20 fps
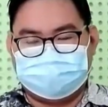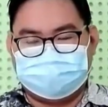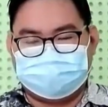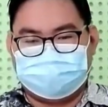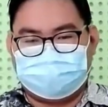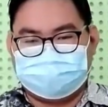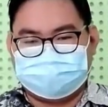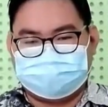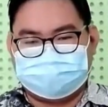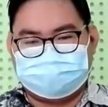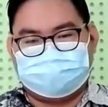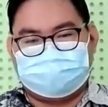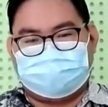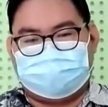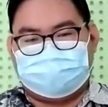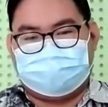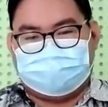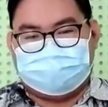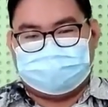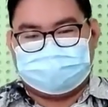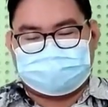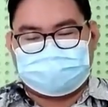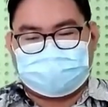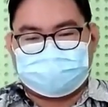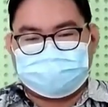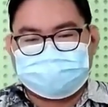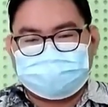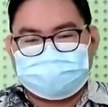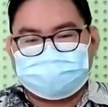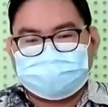Tuhan
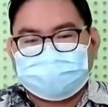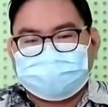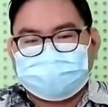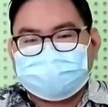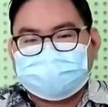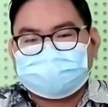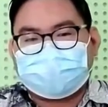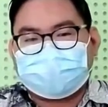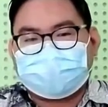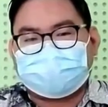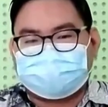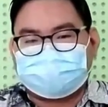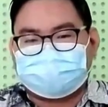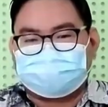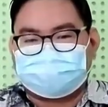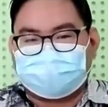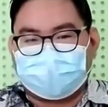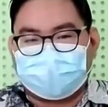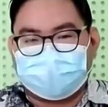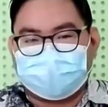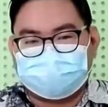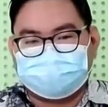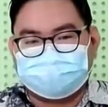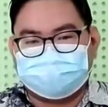seharusnya menginginkan kita